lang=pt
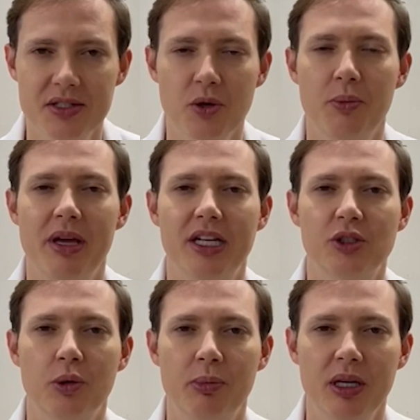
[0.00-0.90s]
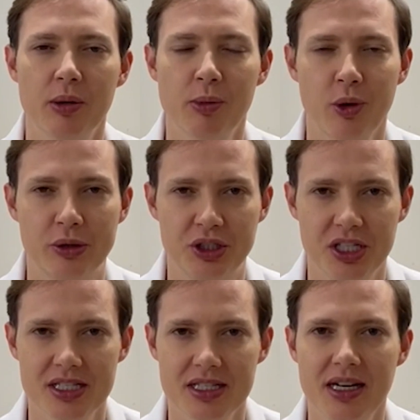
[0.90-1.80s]
sou médico
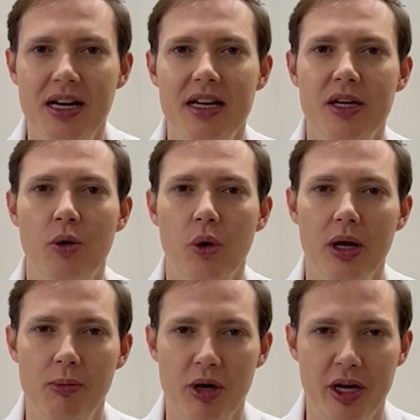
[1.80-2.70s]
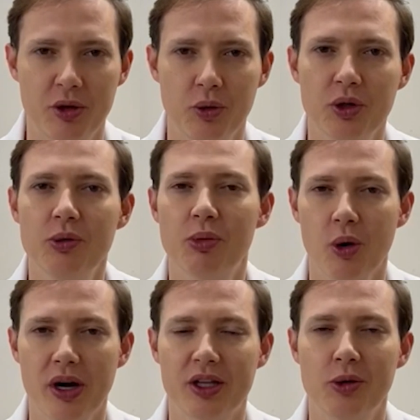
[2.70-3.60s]
pneumologista e colaborador do
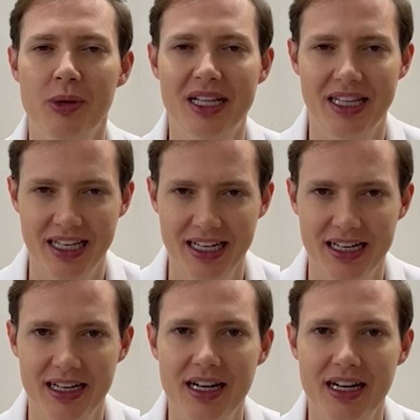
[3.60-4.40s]
blog do Madeira.